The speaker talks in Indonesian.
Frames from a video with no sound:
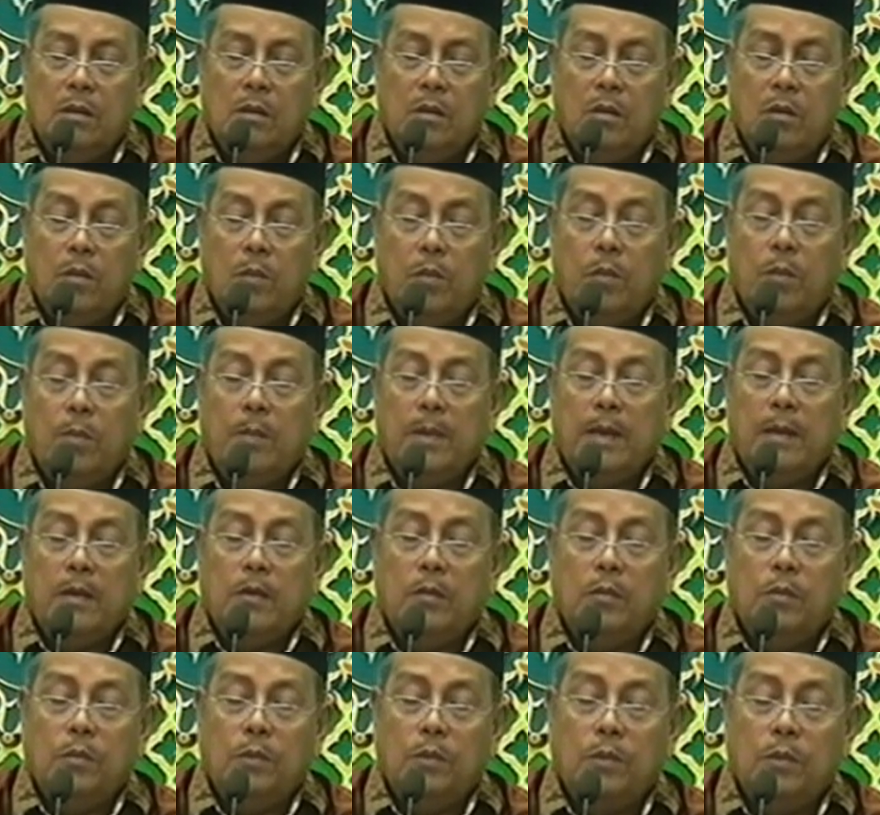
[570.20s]
apa makna
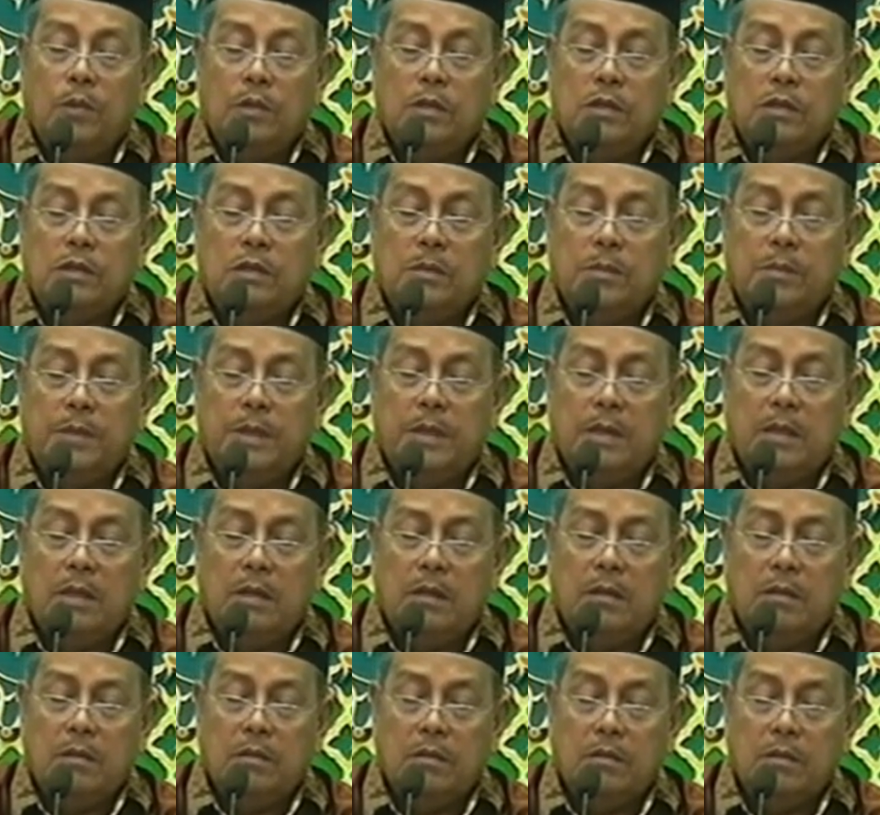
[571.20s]
murate sampeyan
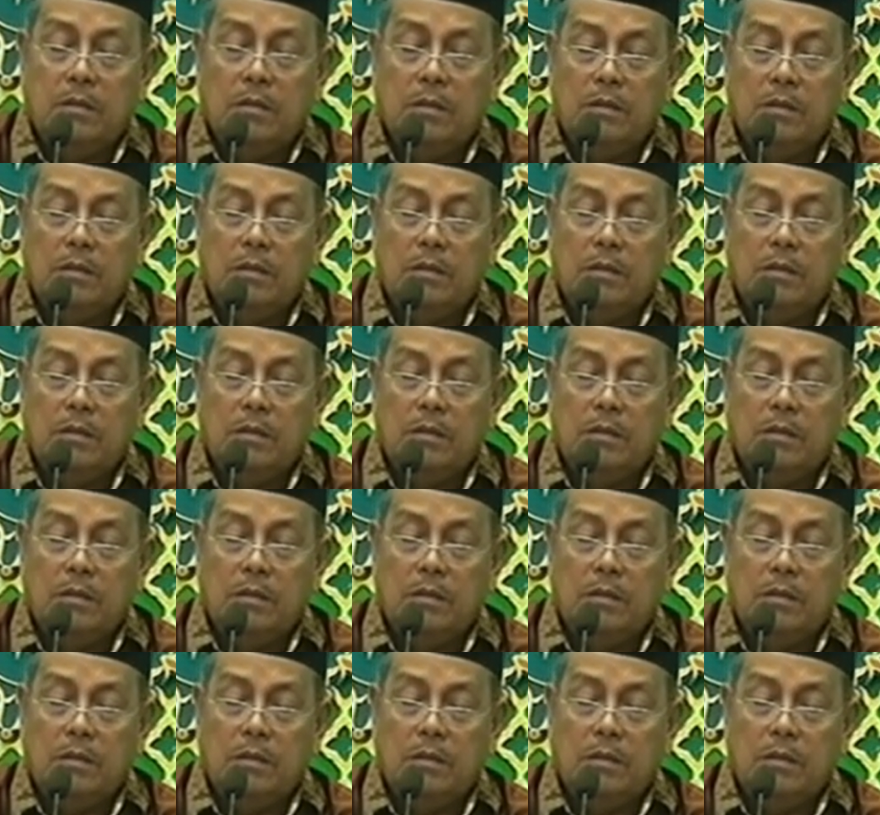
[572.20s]
ana.